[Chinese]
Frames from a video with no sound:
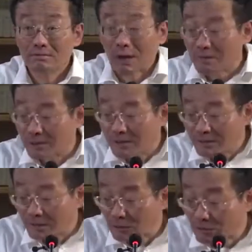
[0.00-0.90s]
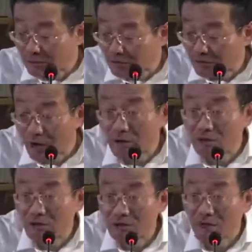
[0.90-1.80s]
他们的利益都应该在法律
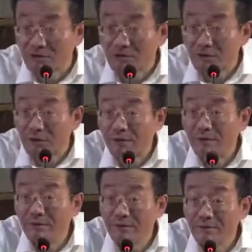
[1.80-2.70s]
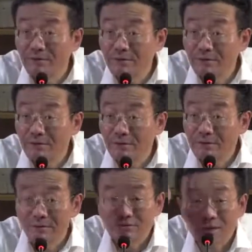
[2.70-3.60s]
上有他的地位。
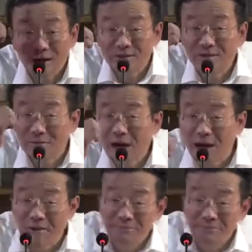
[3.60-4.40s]
法治吧？